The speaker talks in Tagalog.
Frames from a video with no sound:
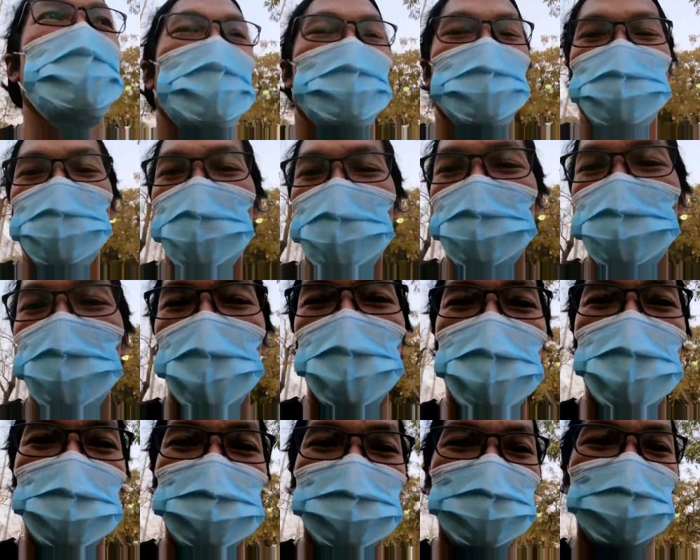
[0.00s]
buong
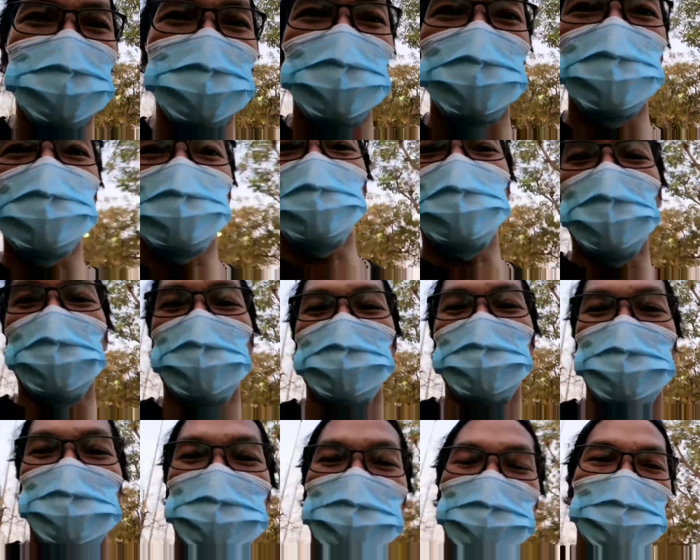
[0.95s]
maghapon po
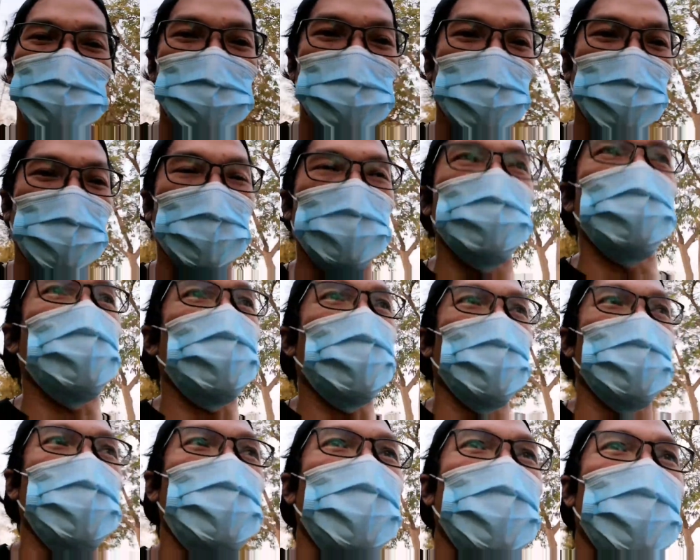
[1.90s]
ngayon ay
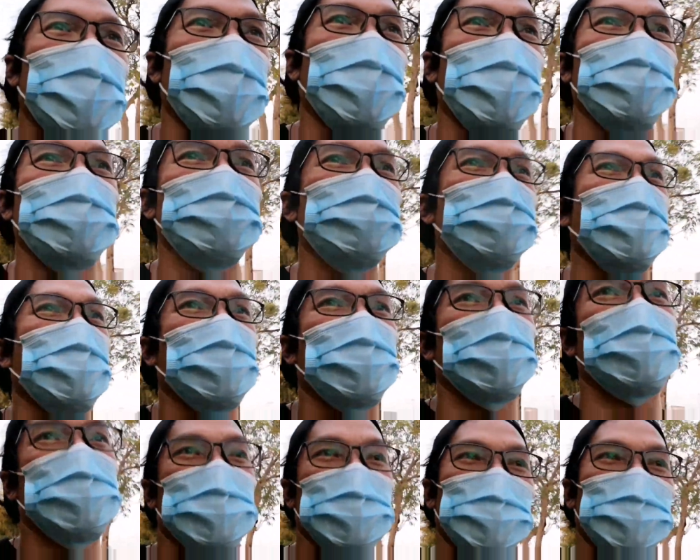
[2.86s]
nakahiga lang ako dahil sa